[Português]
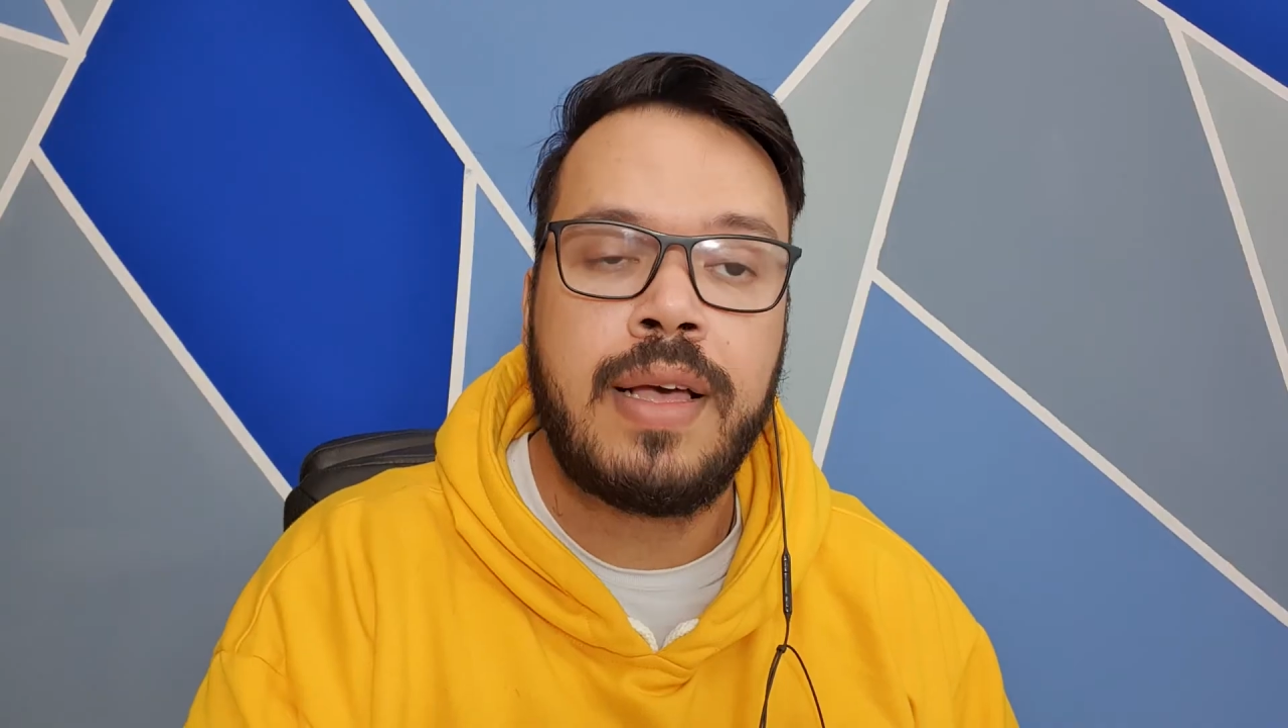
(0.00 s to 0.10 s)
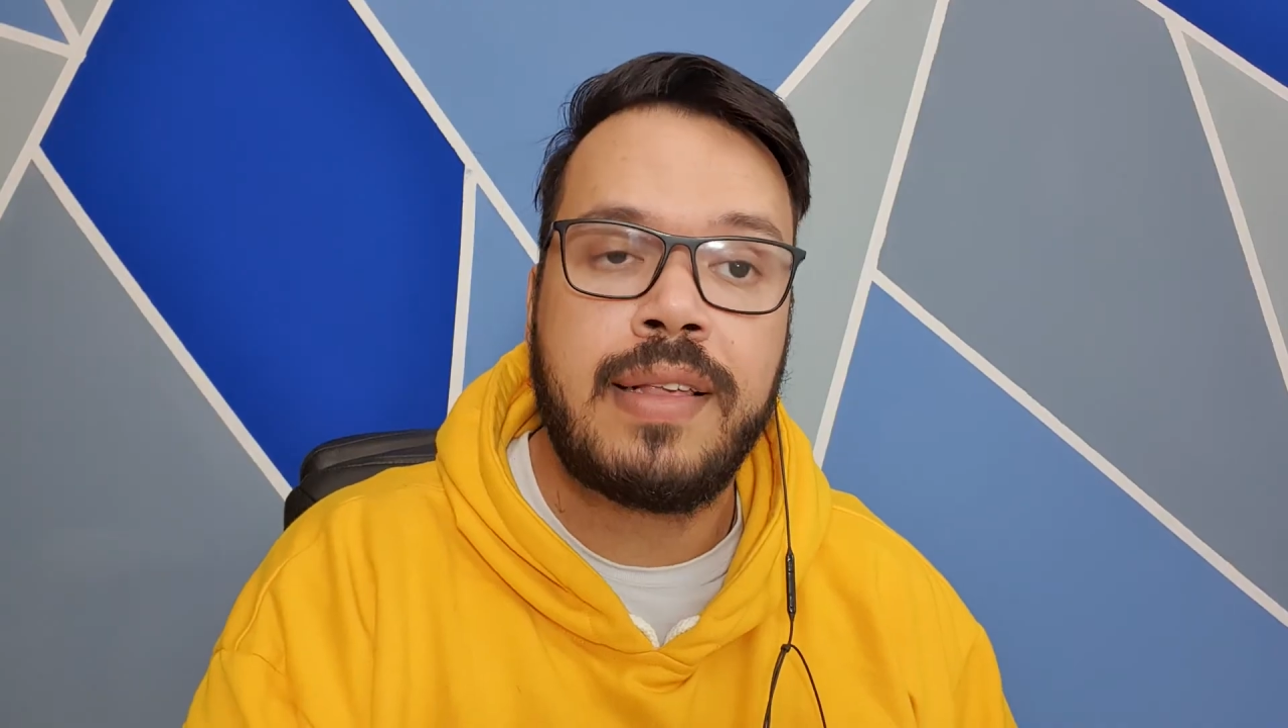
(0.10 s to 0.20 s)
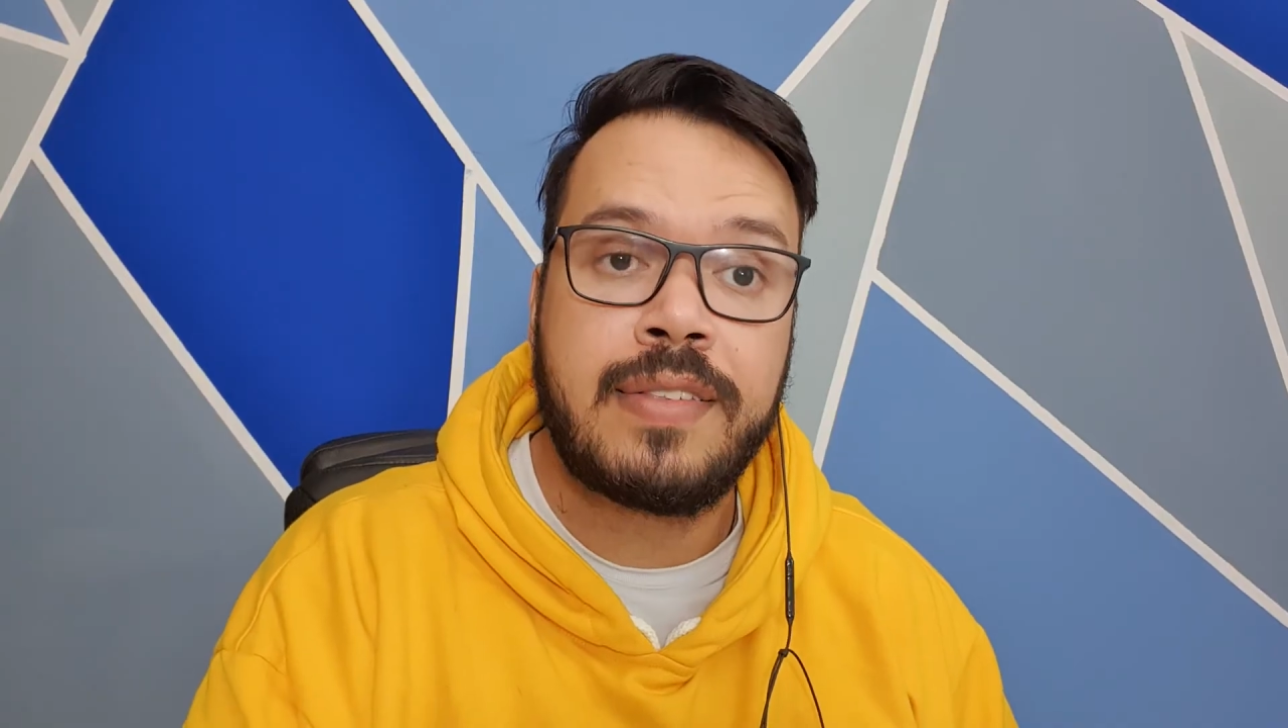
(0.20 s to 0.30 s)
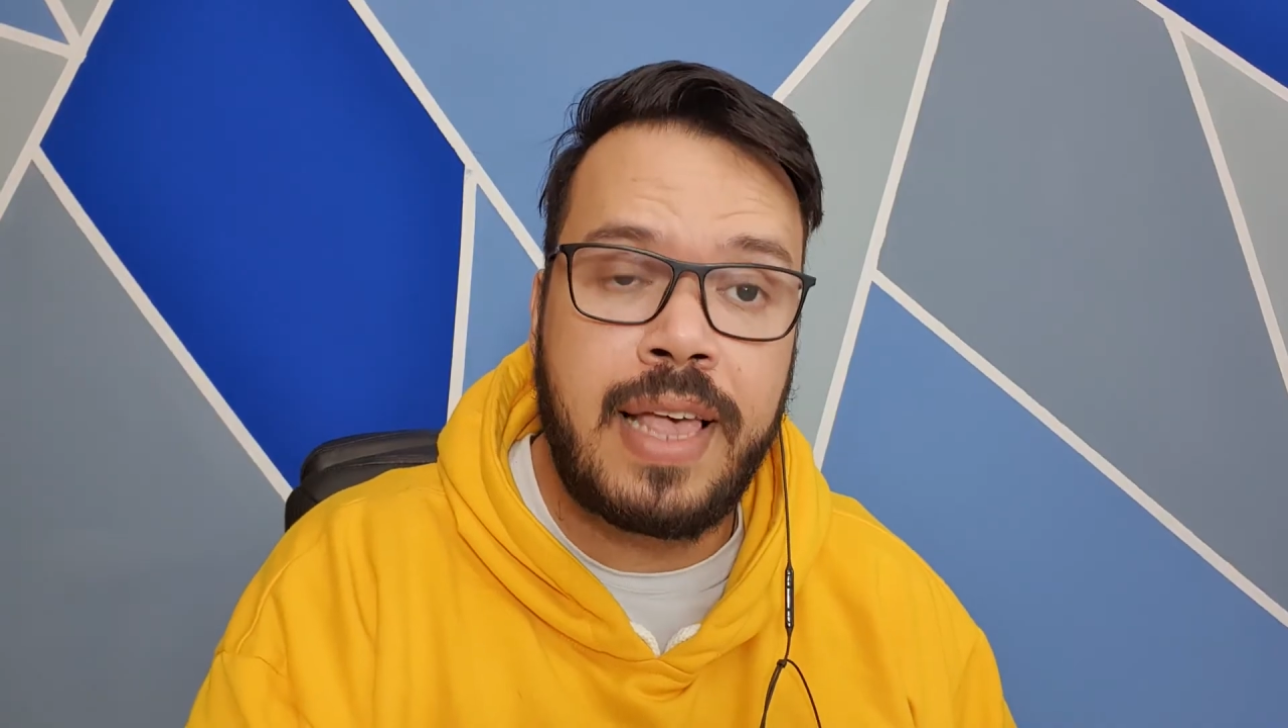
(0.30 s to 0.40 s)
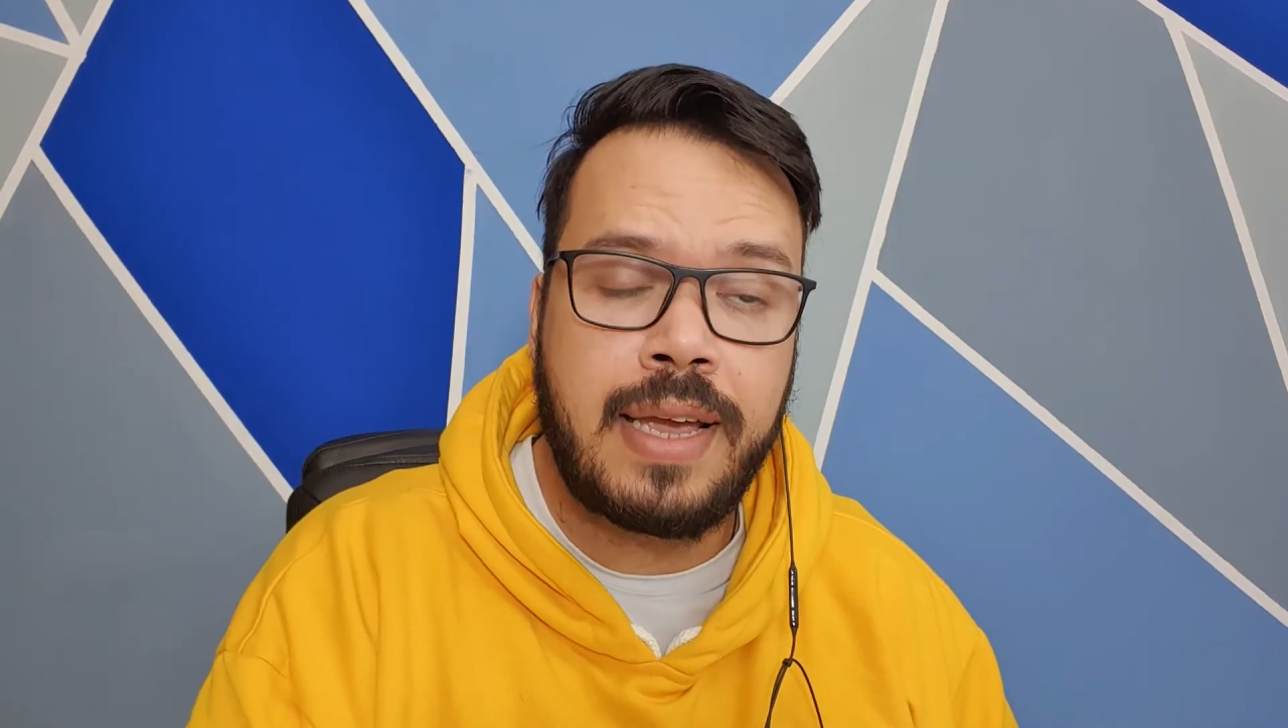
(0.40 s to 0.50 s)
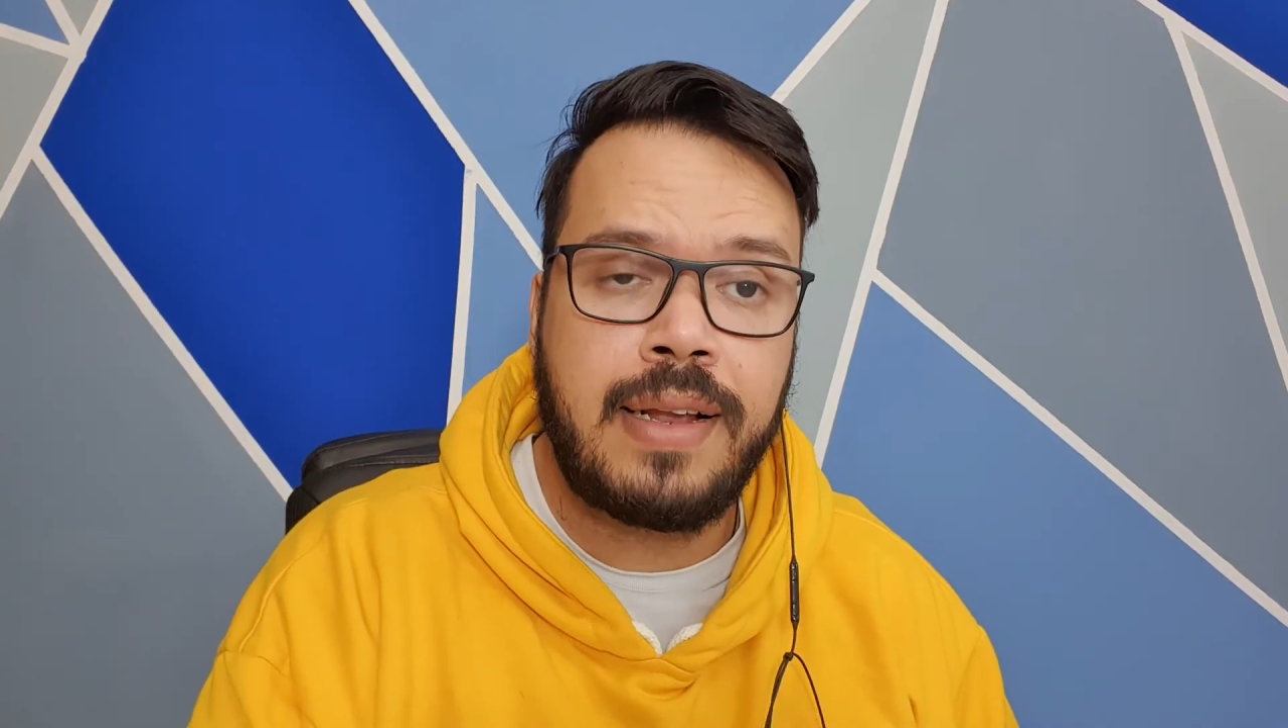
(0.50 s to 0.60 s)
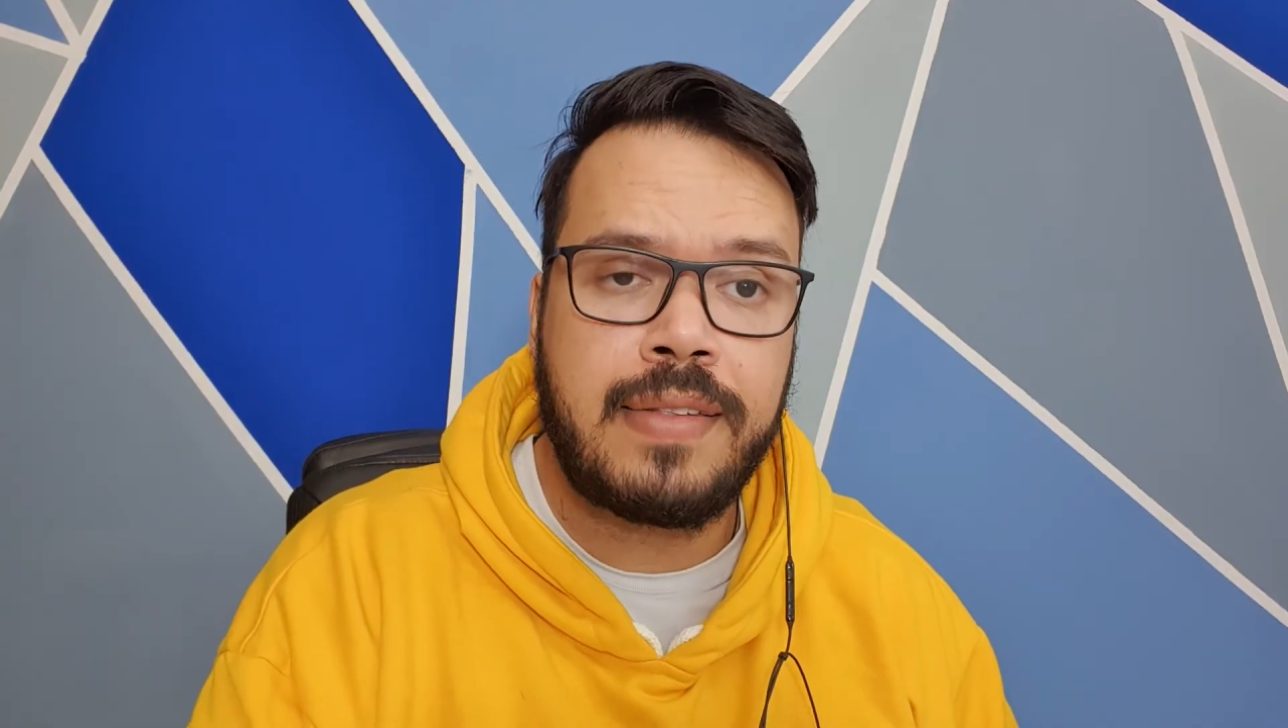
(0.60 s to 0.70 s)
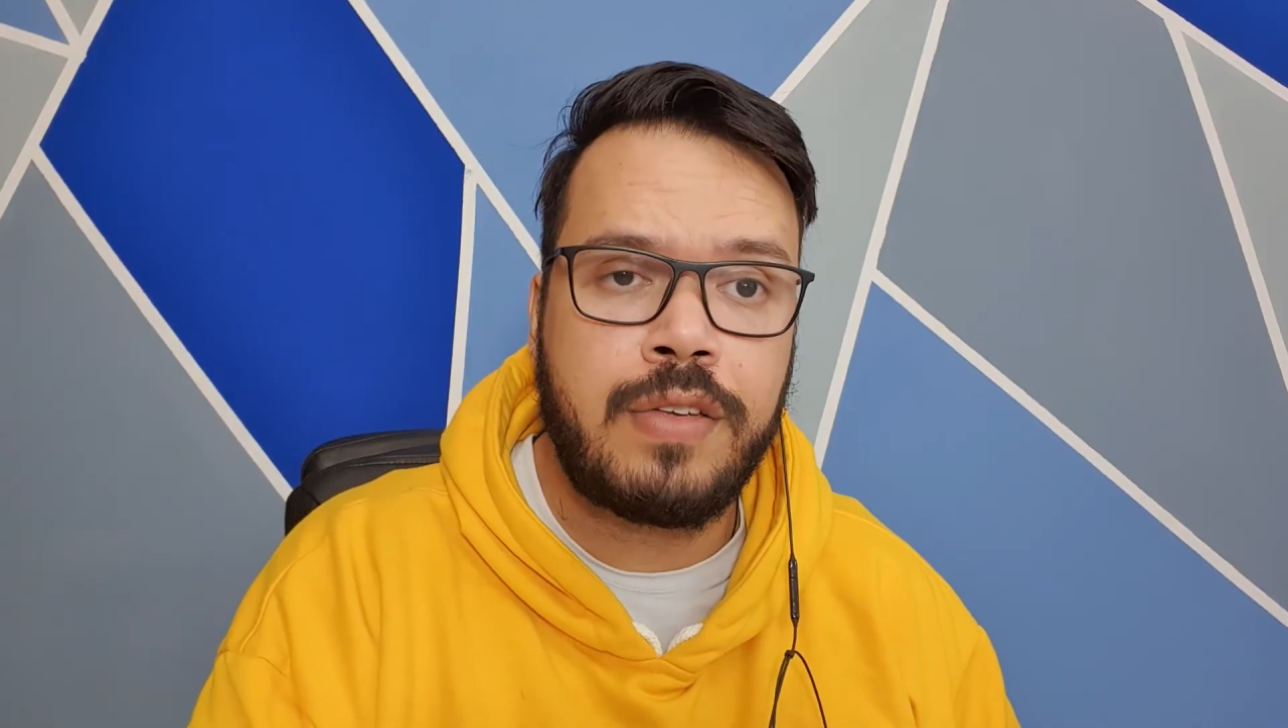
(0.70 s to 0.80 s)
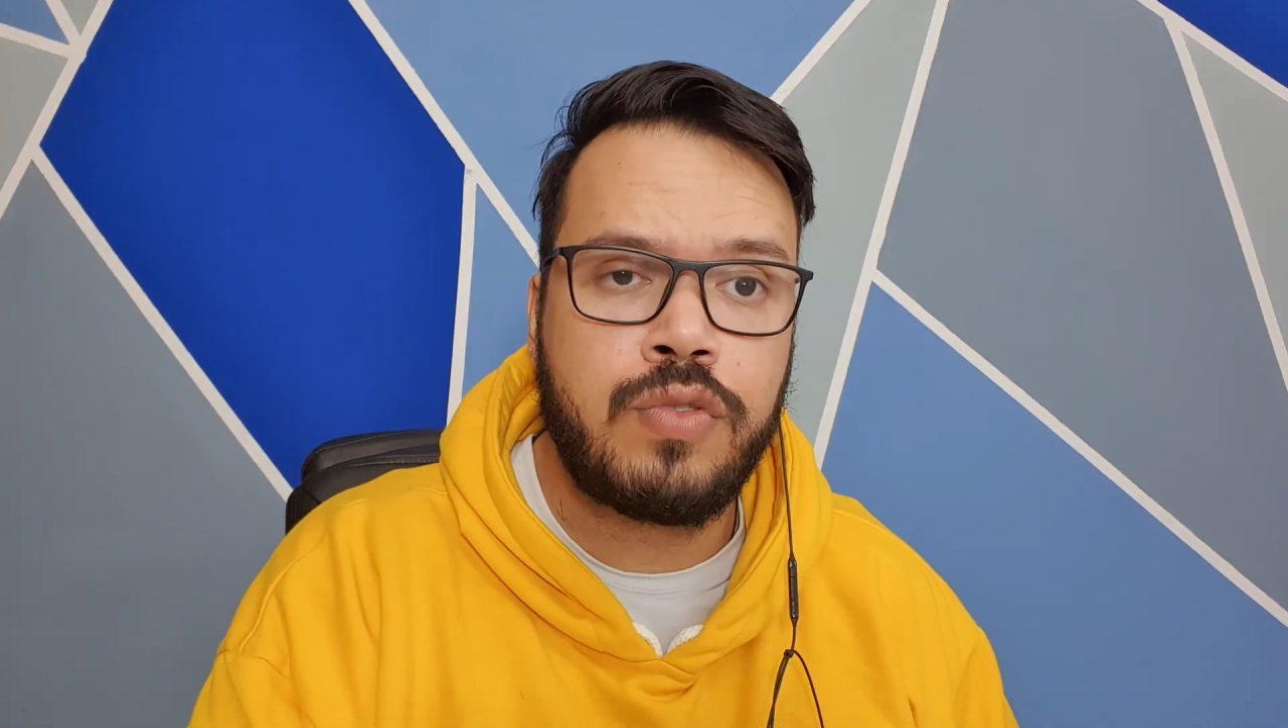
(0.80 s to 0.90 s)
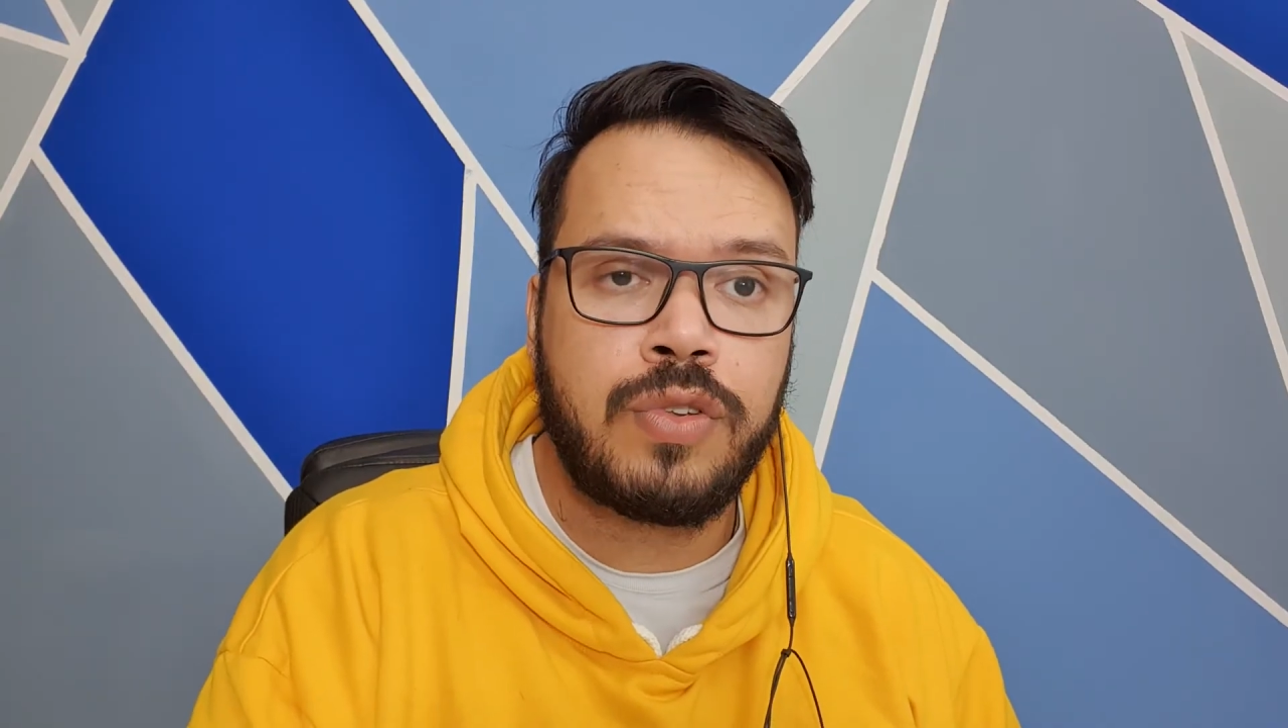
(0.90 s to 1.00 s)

Segue nas redes